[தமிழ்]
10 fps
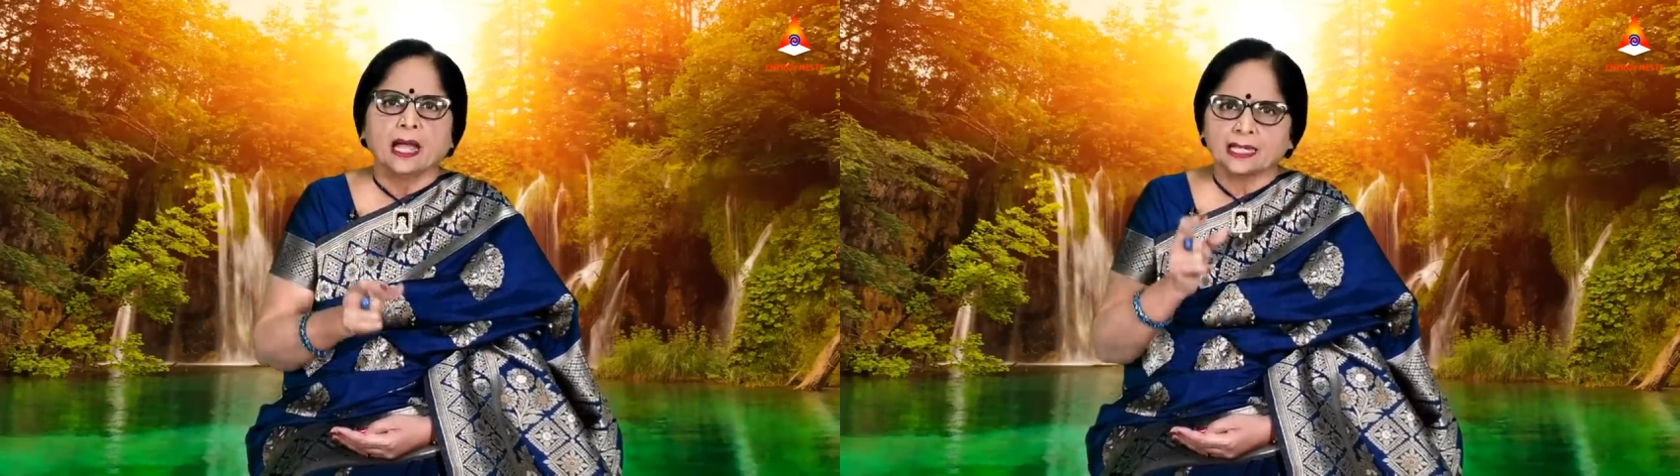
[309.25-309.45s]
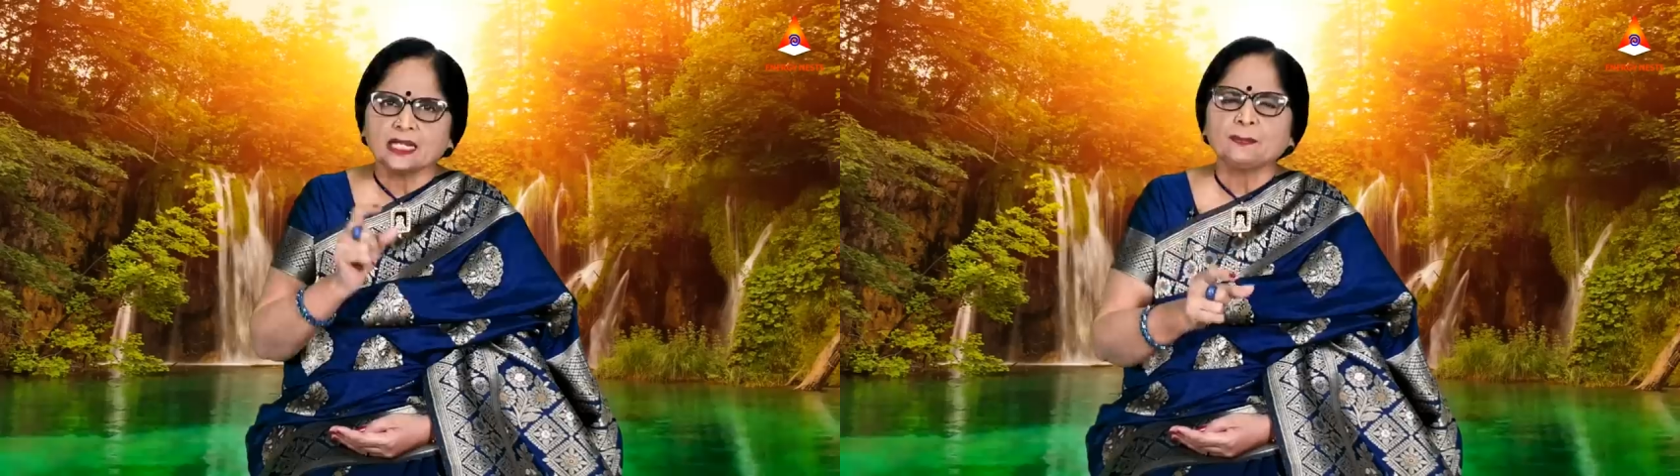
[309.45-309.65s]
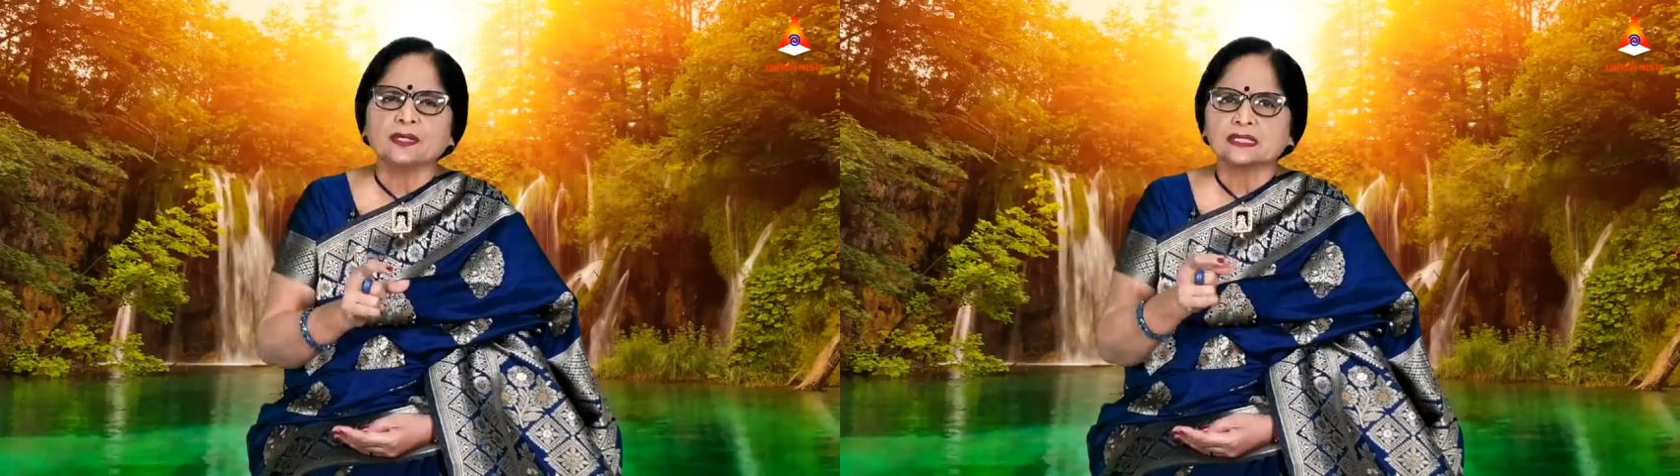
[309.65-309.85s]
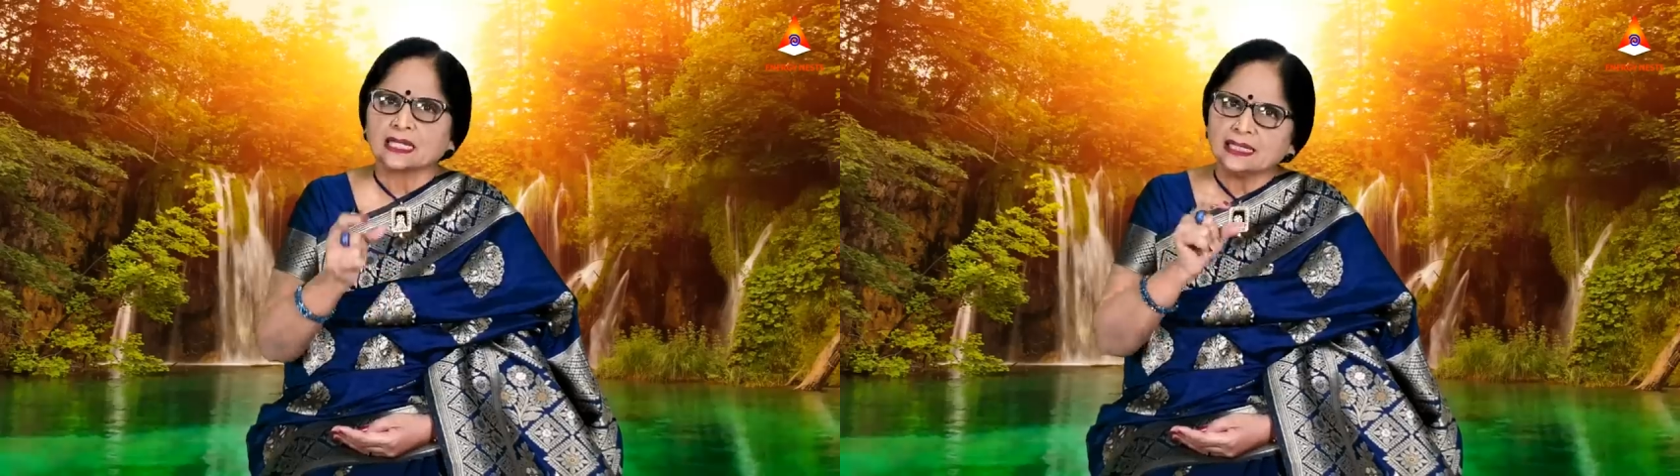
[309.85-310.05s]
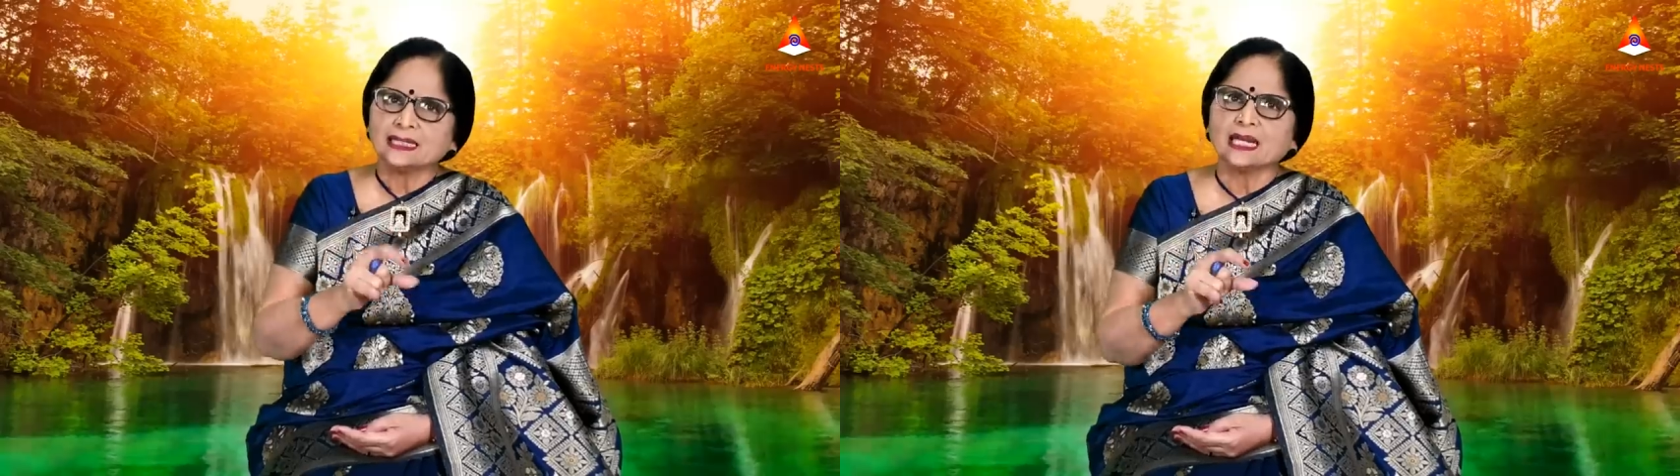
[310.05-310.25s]
அதே போல்
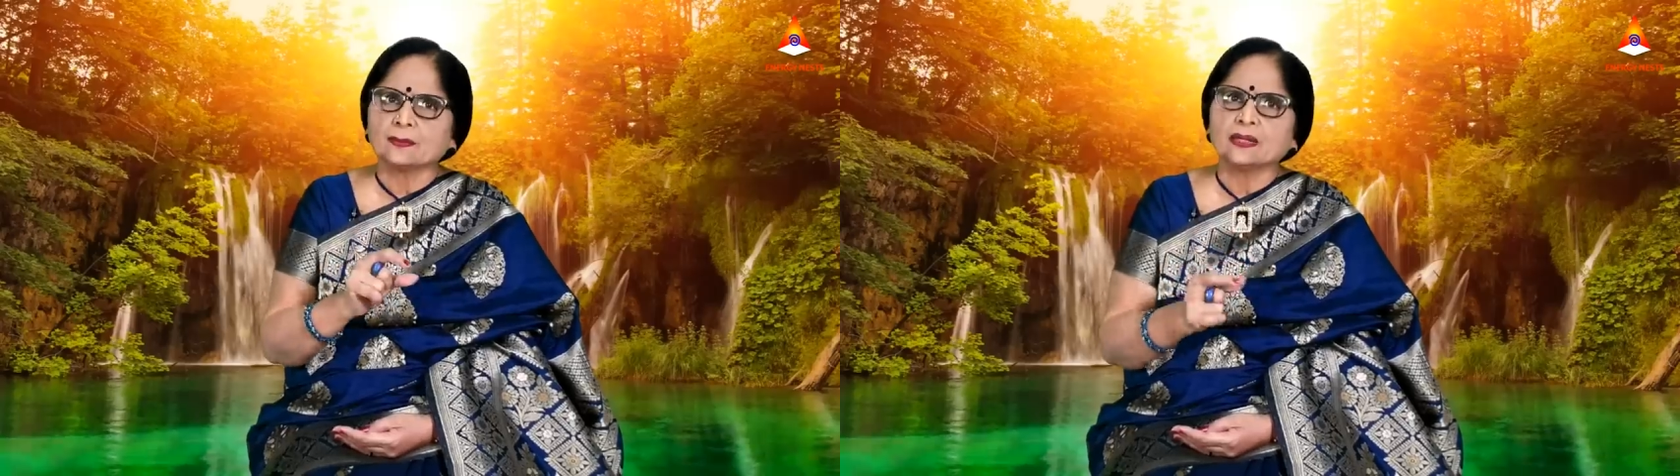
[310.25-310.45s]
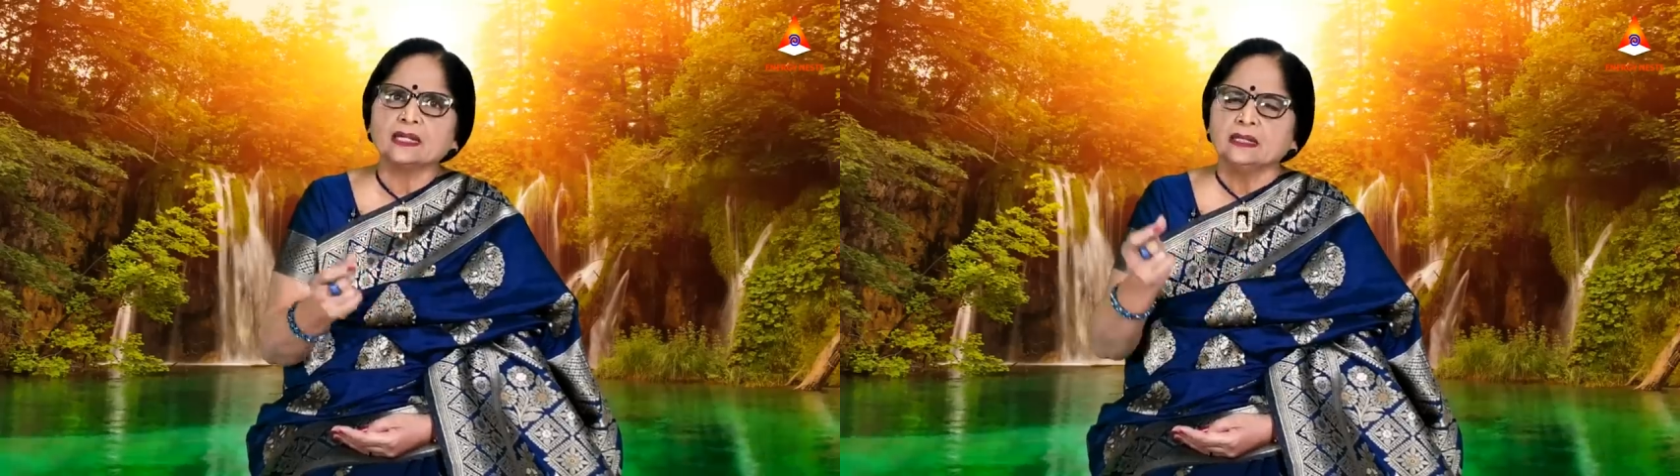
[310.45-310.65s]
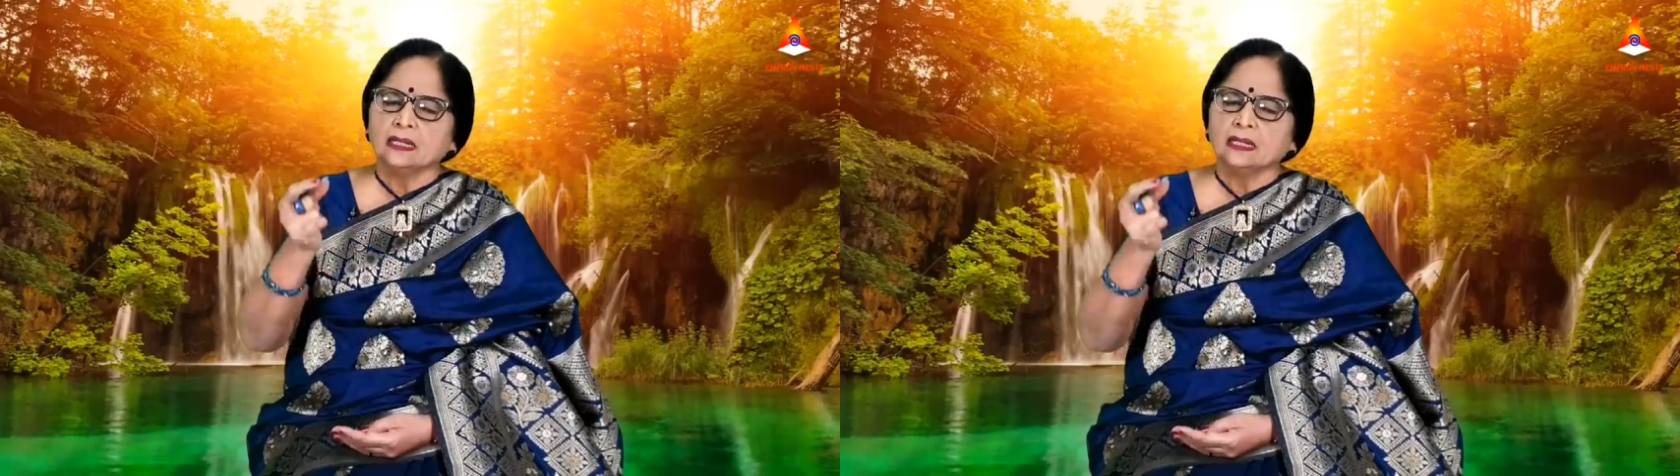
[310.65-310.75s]
சனிக்கிழமை